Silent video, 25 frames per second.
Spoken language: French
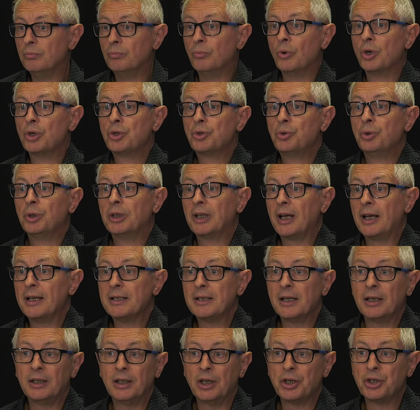moi je suis
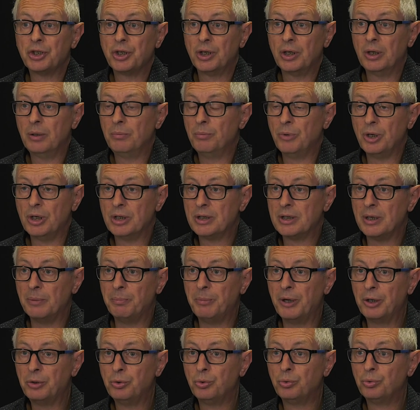très attaché, mais ce
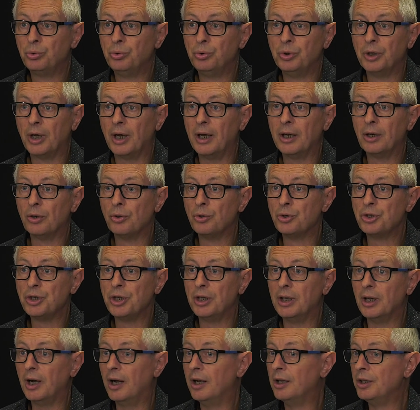n'est pas du tout une règle
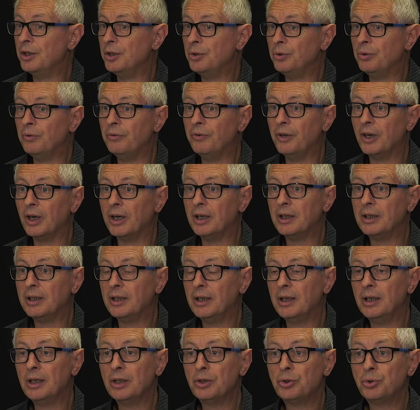générale ni une
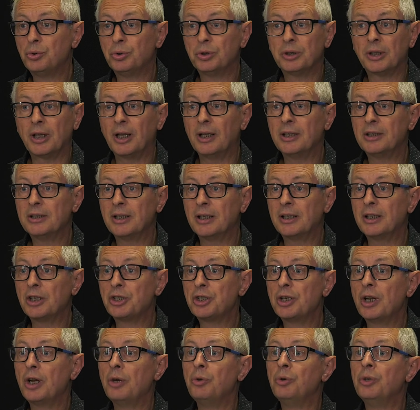vérité, je suis très
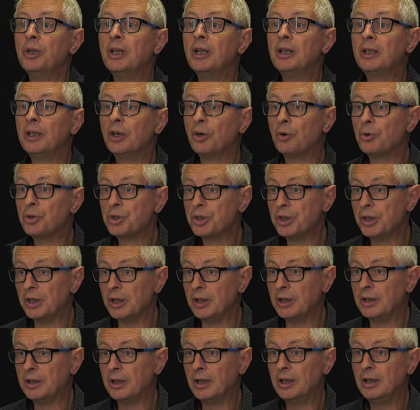attaché à une
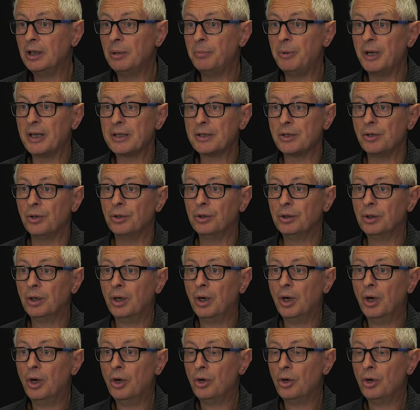hétérogénéité des personnes.